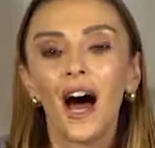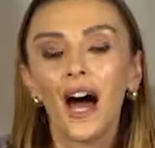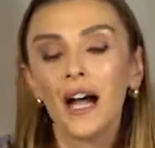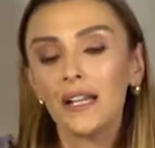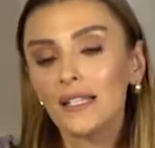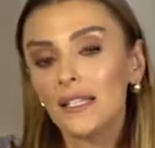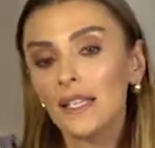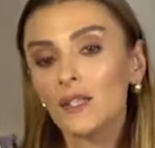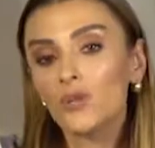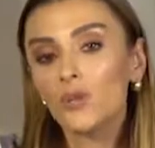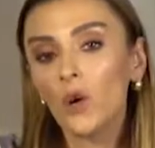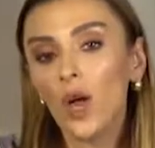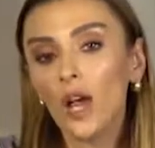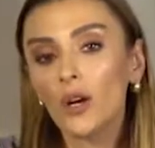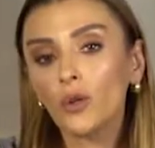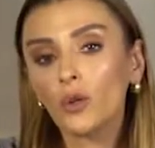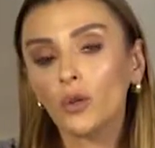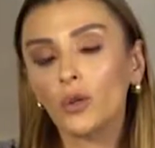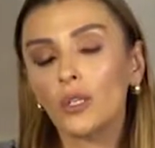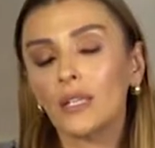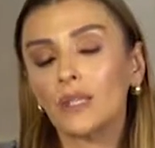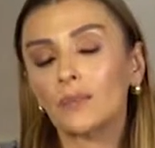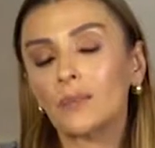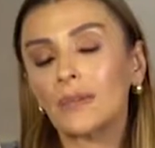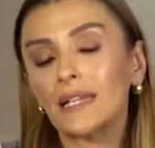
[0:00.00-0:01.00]
Aksesuar
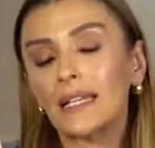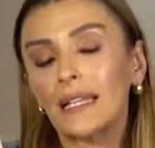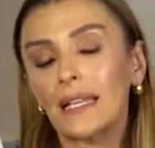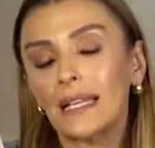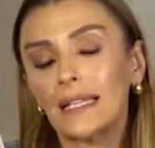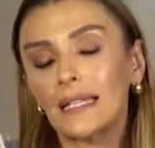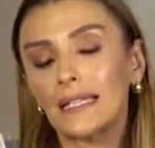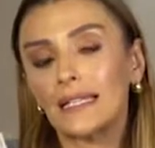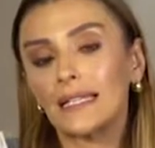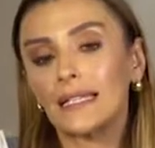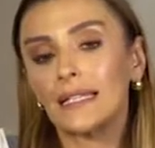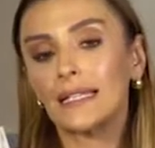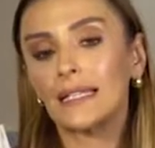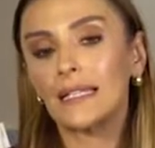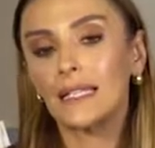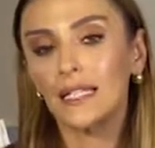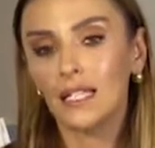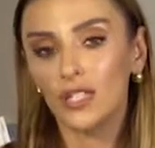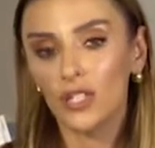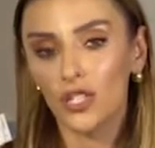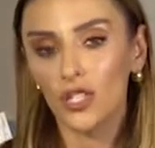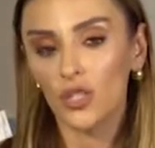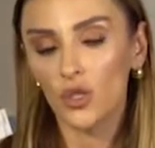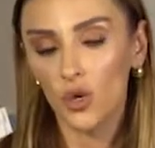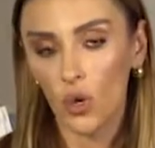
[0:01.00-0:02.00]
kullanımı ile ilgili
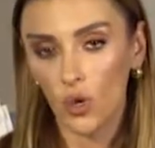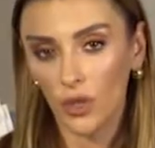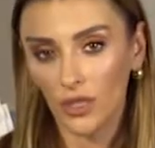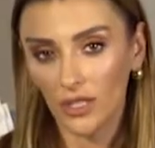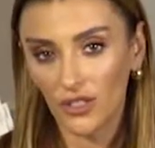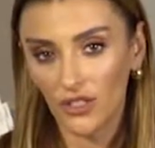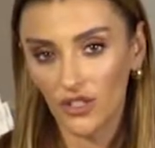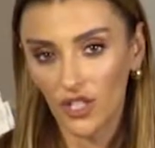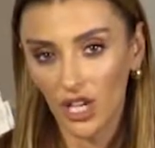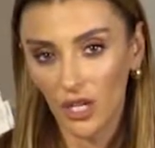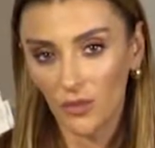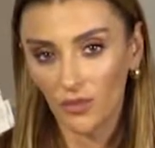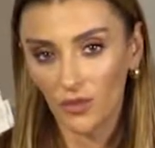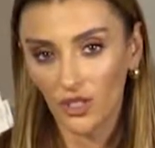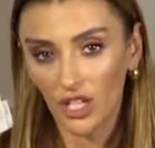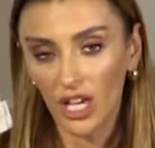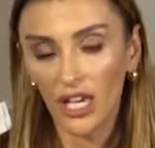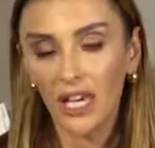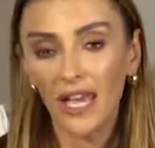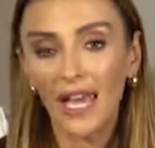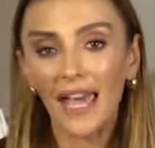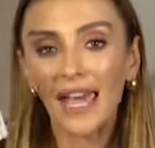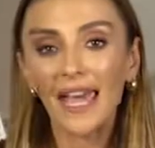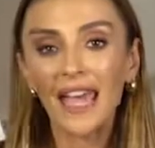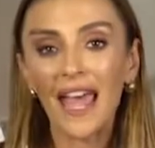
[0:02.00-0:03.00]
ikinci söyleyeceğim
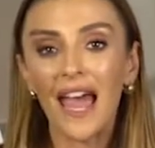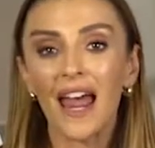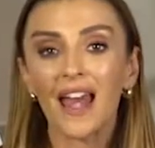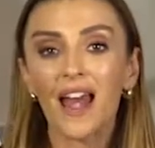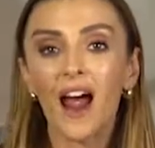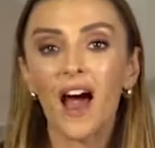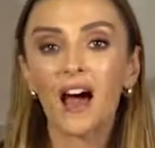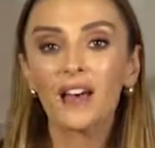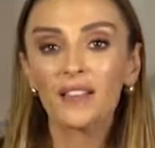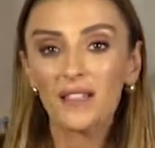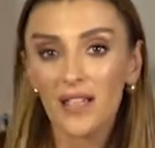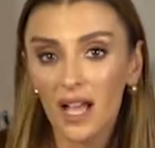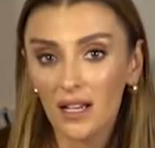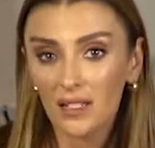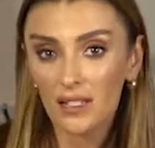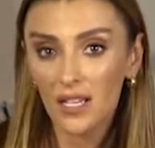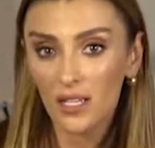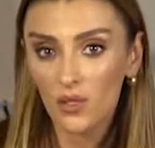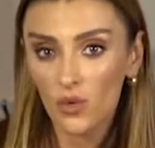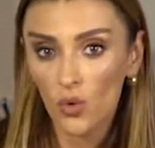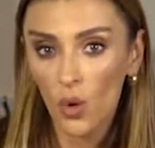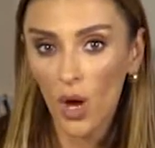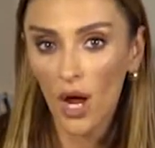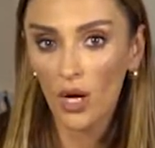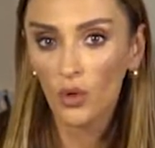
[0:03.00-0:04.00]
şey eğer az
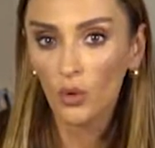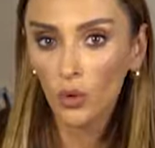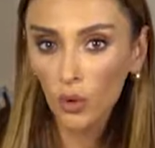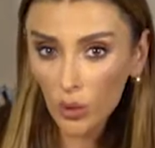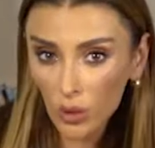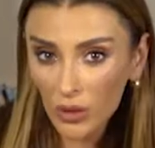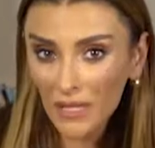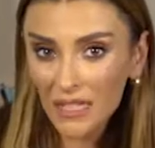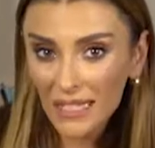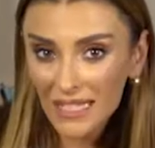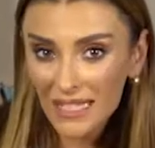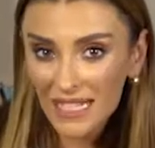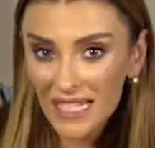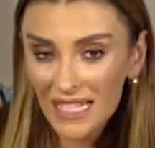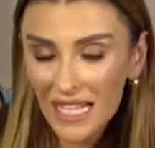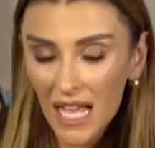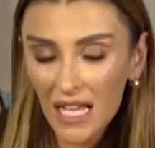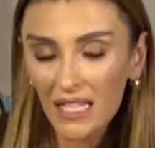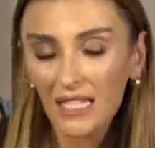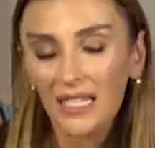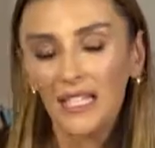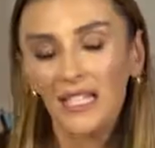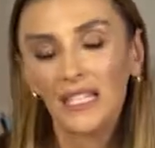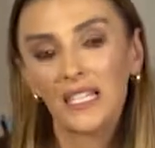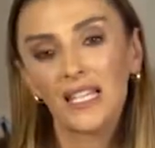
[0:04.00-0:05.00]
aksesuar
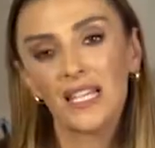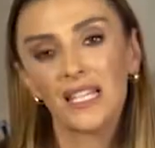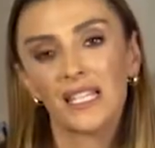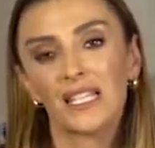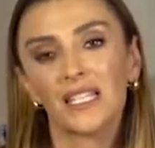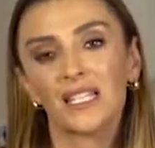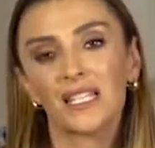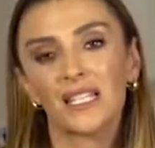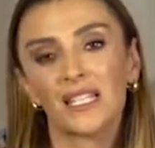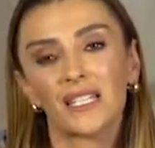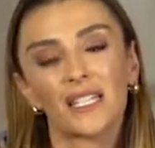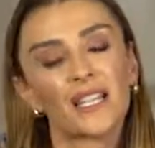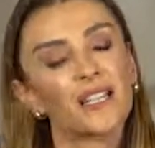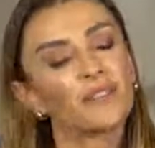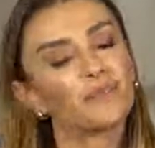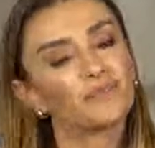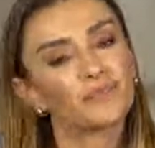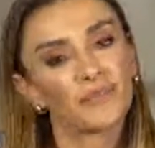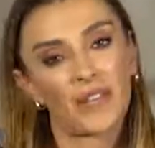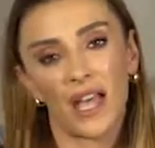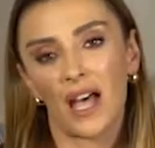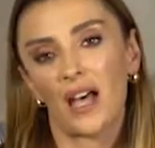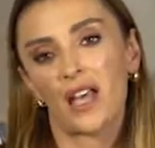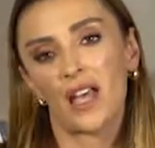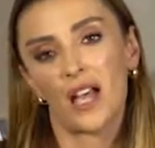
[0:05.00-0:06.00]
kullanırsan kesinlikle
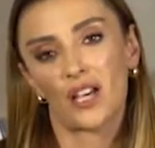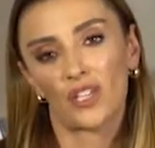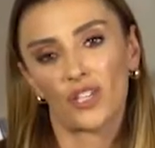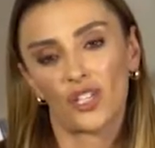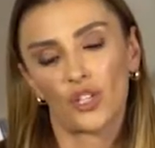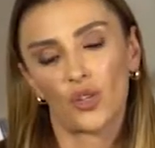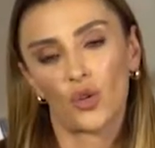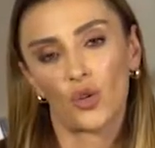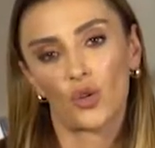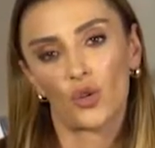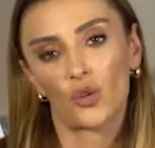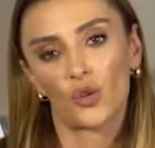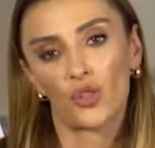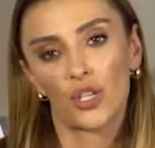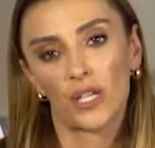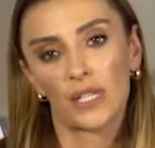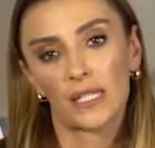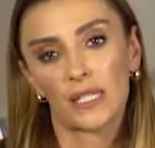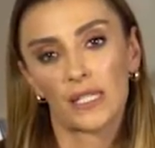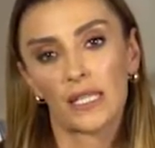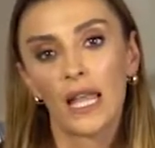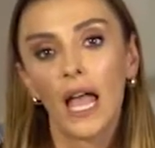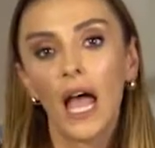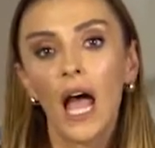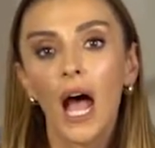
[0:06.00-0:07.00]
daha yaşlı
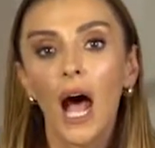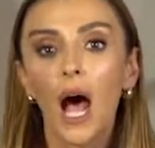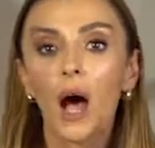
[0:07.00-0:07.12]
görüneceksin.